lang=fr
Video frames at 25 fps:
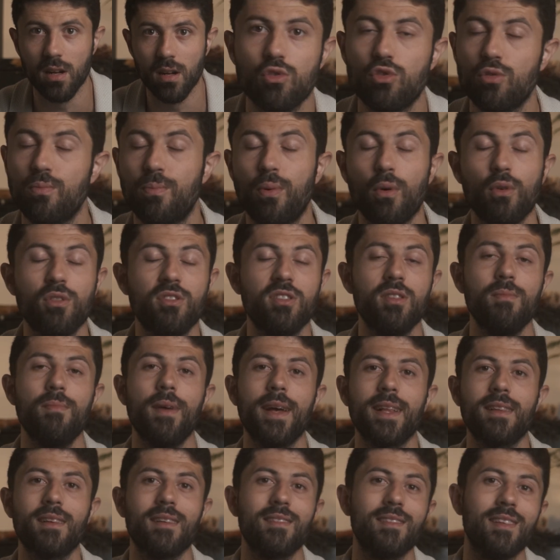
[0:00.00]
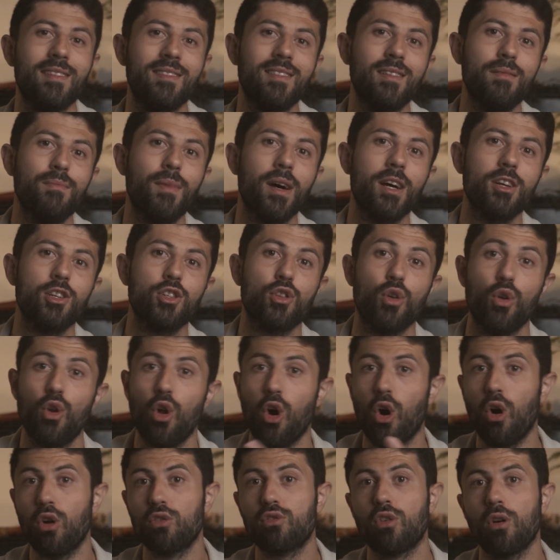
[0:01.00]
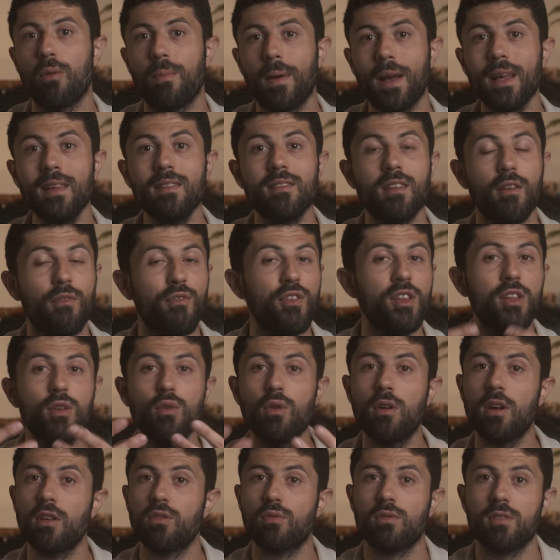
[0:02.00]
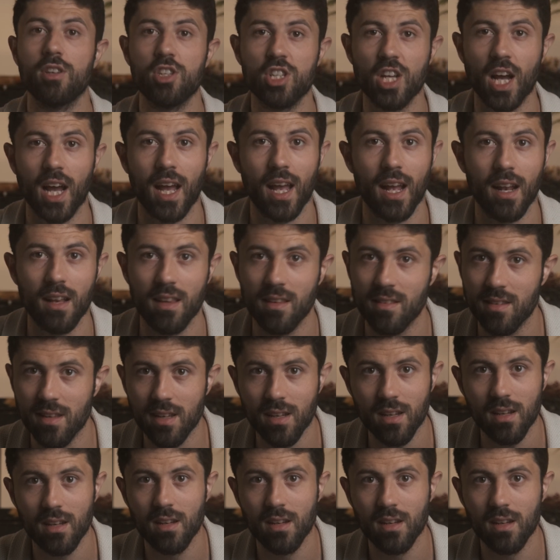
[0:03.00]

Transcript: Tu peux aussi mettre des images de leur entreprise, des vidéos qu'ils ont déjà réalisées